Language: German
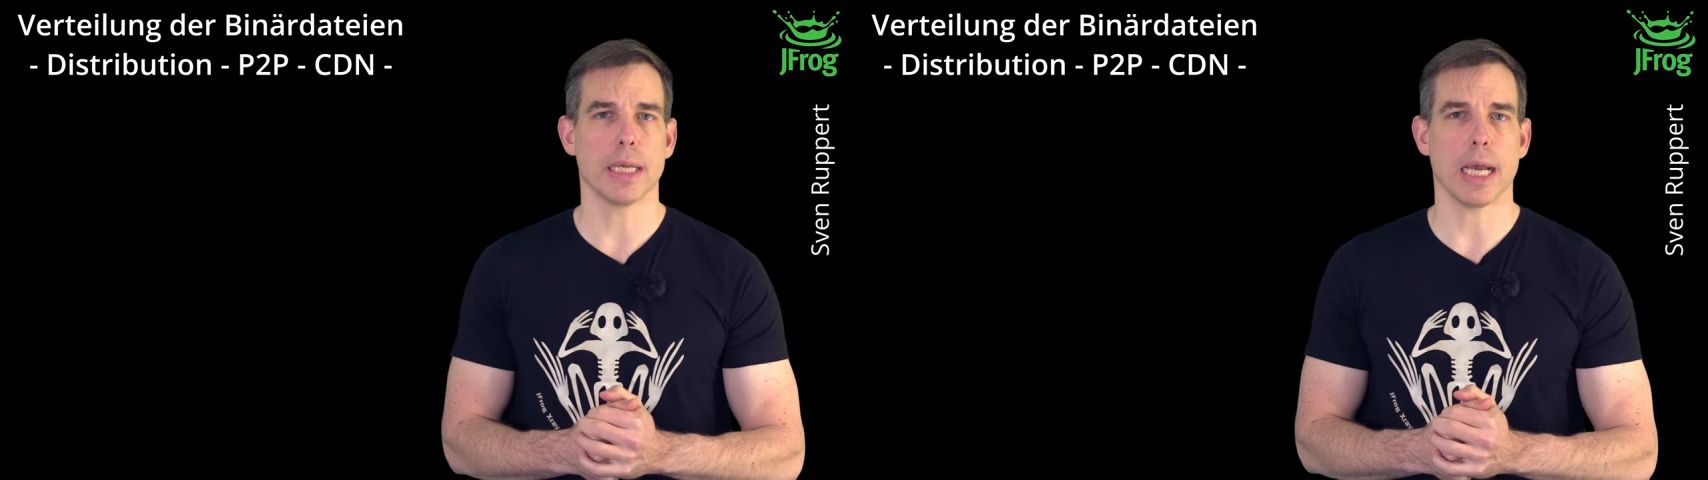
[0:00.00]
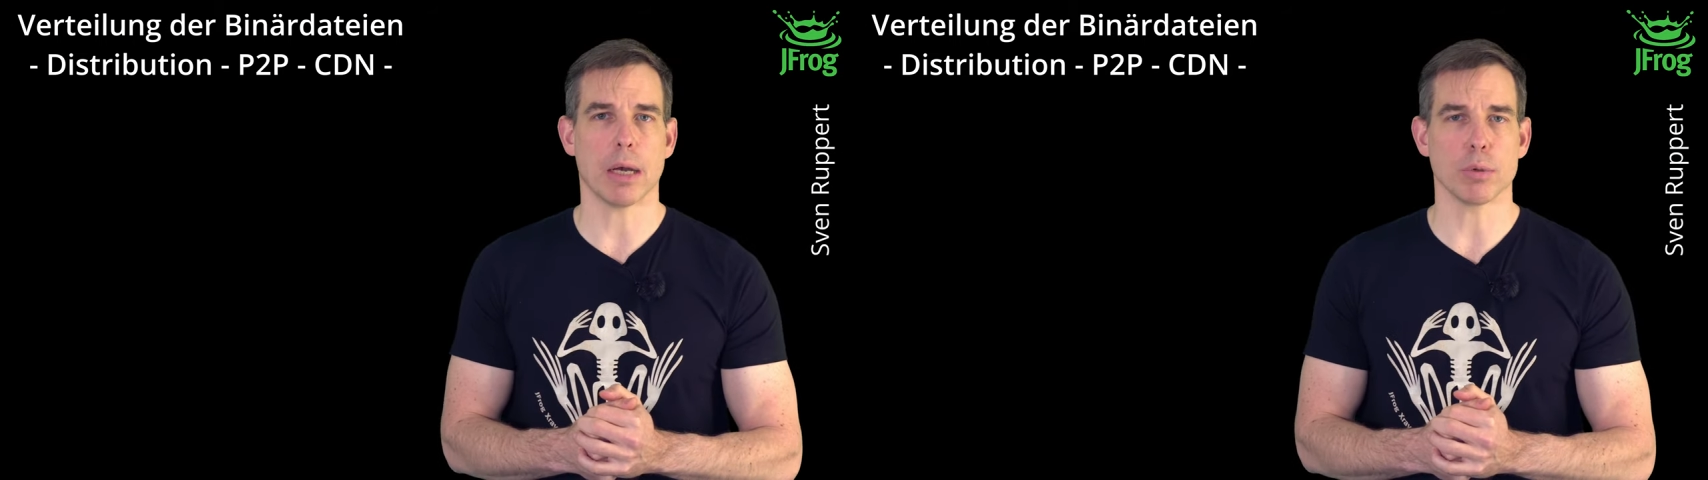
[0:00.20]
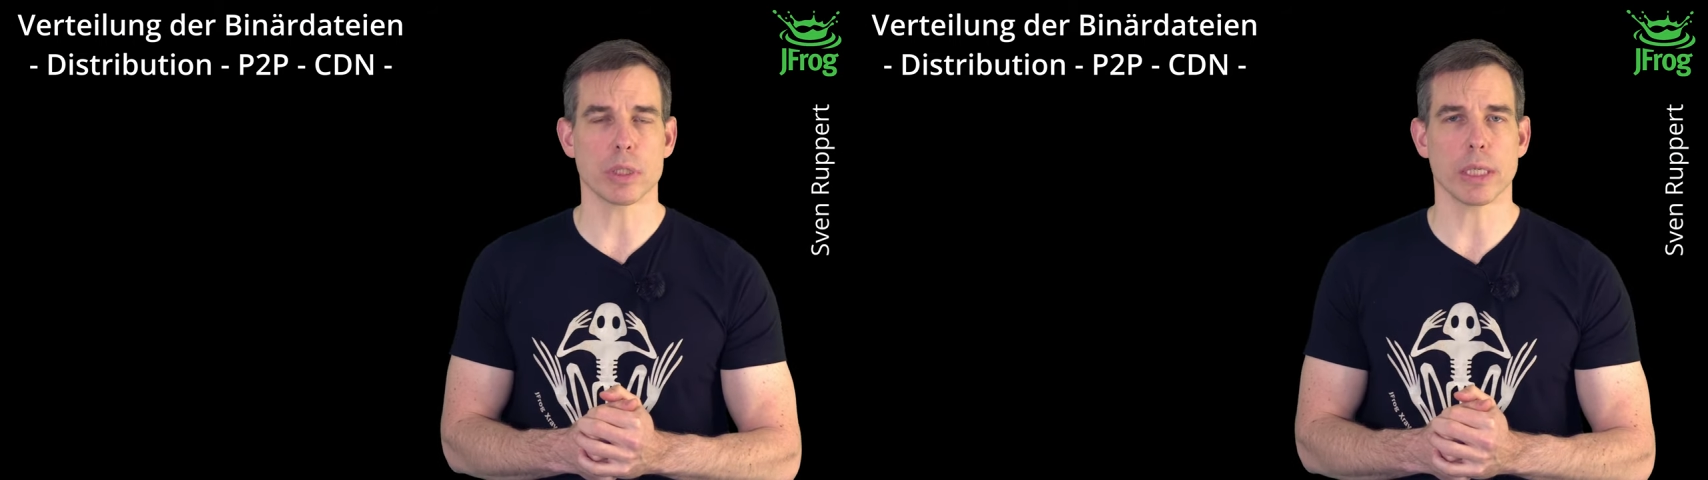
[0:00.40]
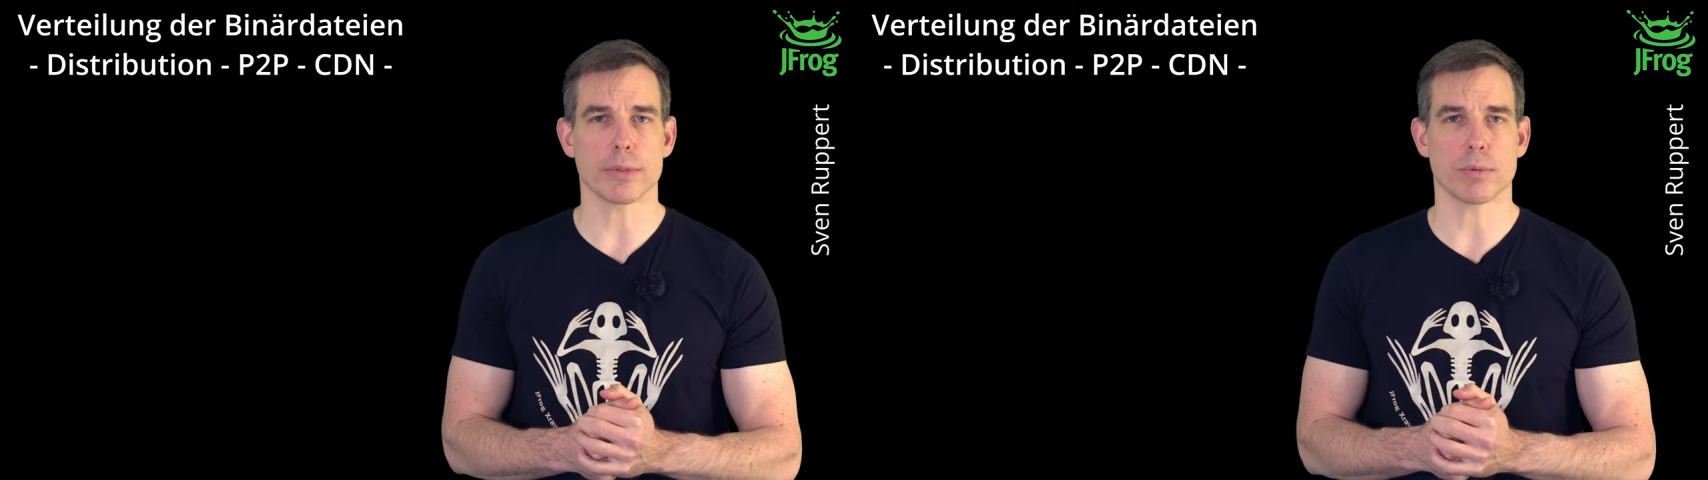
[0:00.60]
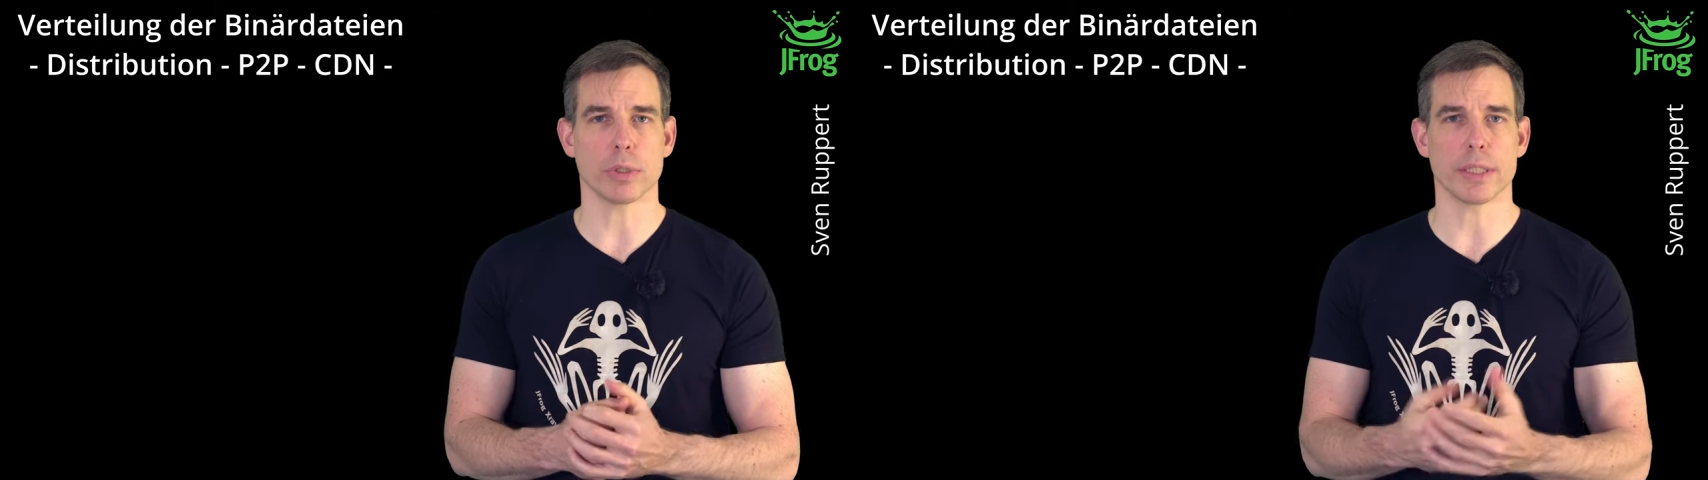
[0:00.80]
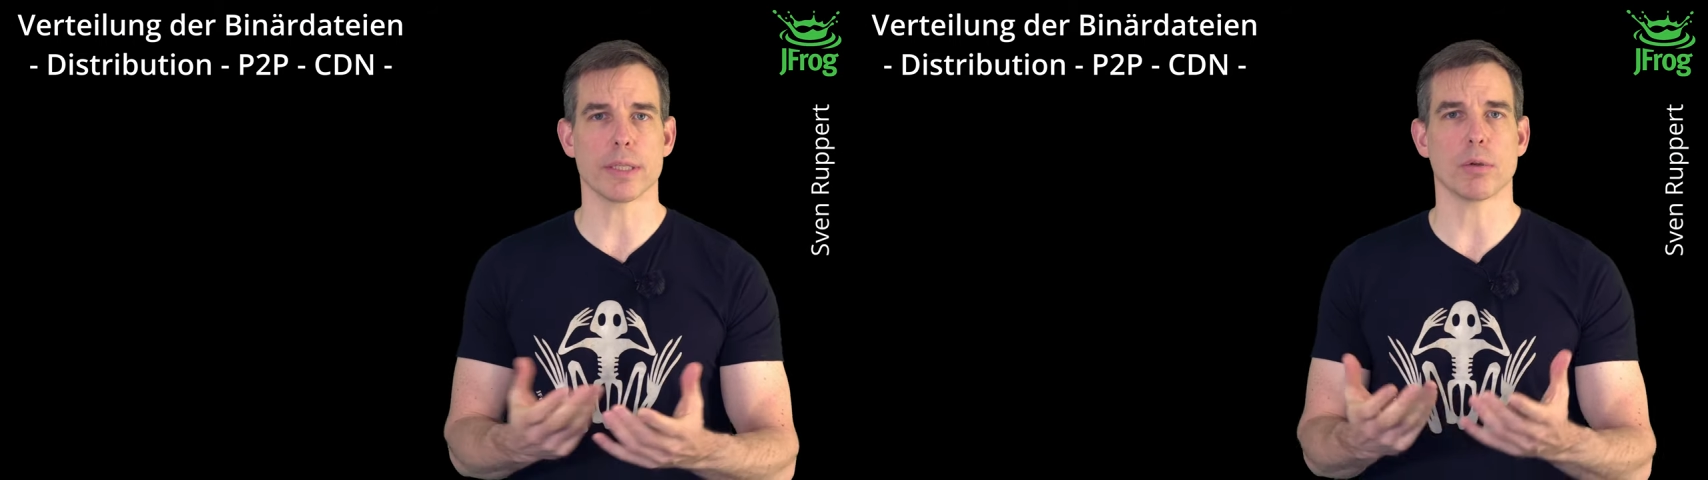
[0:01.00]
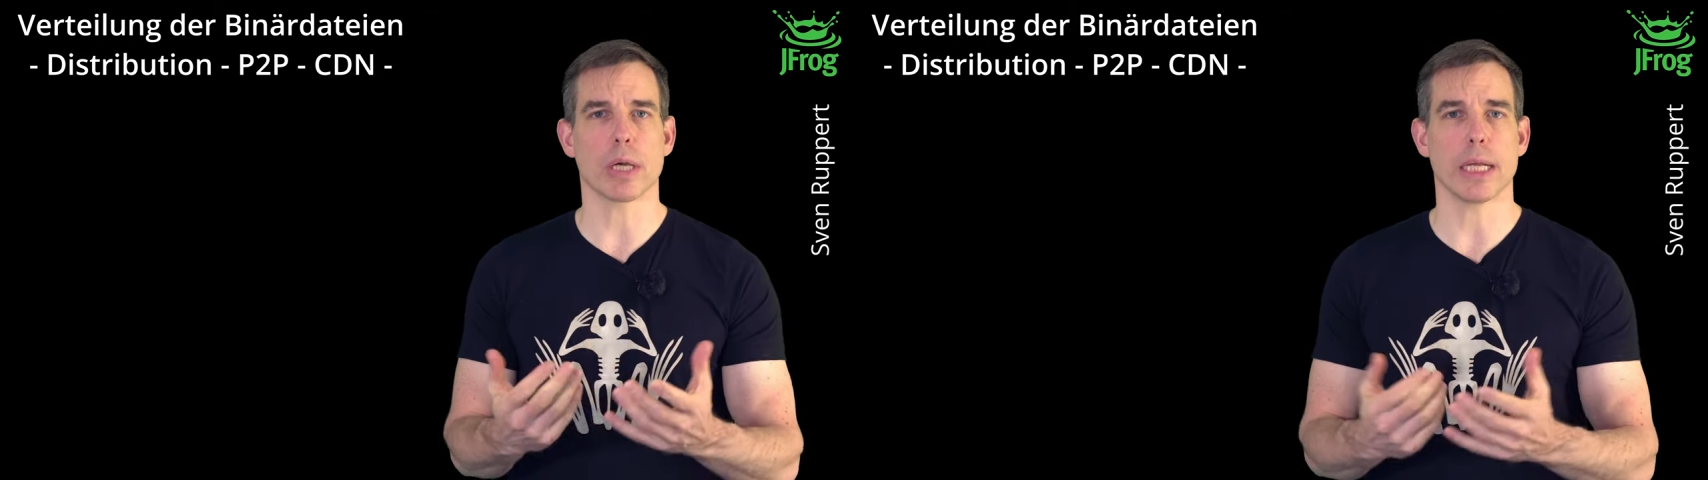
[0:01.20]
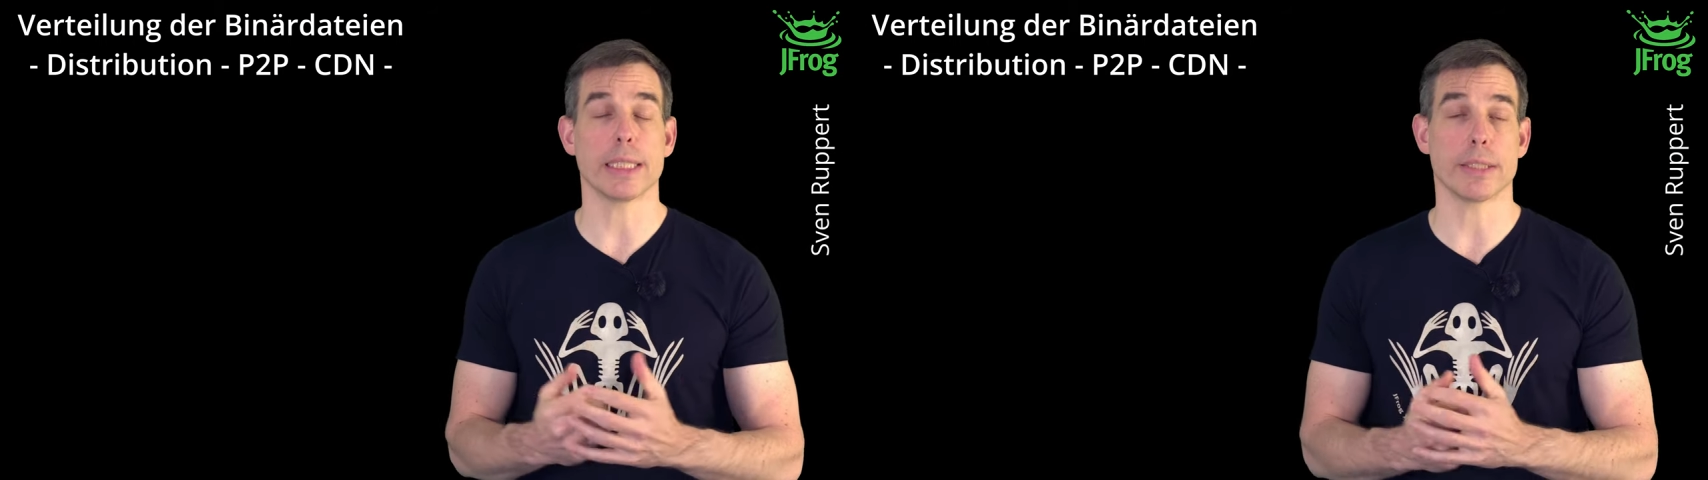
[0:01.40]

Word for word: Auslastung dieser lokalen